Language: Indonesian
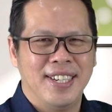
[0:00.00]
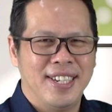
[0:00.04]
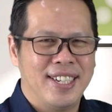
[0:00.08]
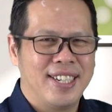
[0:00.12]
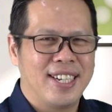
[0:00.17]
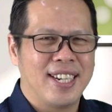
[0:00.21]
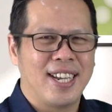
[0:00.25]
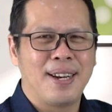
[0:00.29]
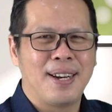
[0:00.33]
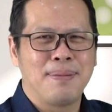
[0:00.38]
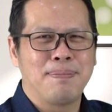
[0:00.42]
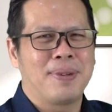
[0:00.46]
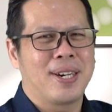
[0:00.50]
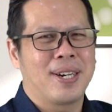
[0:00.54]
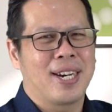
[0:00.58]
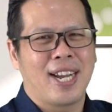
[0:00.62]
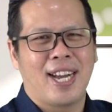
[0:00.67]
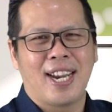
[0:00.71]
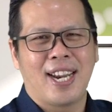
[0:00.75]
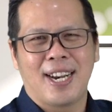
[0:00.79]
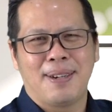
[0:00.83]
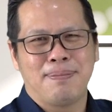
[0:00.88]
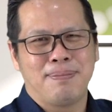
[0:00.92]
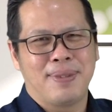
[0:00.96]
dengan
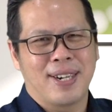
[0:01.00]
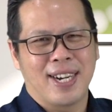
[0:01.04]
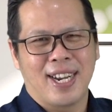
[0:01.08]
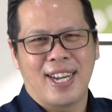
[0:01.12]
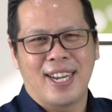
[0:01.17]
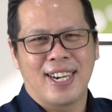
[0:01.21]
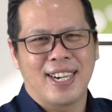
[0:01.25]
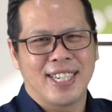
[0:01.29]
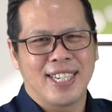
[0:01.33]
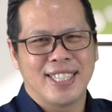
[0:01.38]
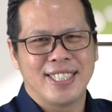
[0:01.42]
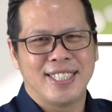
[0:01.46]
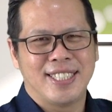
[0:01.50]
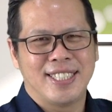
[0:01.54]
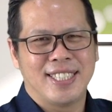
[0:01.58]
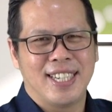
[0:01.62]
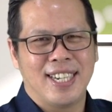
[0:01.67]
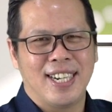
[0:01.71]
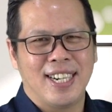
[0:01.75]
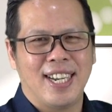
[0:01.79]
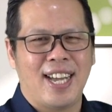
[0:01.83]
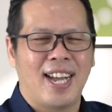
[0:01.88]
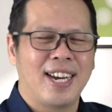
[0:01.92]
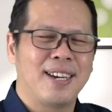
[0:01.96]
perkara-perkara
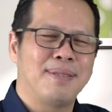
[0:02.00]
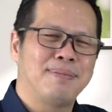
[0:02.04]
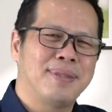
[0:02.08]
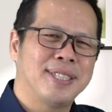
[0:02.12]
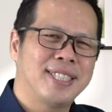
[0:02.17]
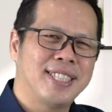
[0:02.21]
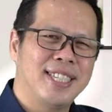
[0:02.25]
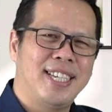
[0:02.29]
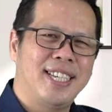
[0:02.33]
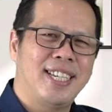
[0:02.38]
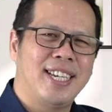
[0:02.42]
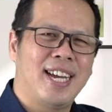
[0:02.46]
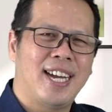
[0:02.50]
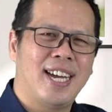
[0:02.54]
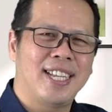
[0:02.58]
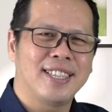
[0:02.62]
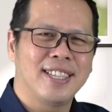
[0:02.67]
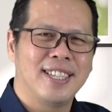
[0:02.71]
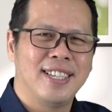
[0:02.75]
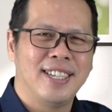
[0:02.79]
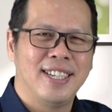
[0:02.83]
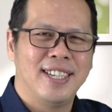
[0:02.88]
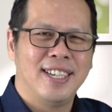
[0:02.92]
kecil. Anda masih ingat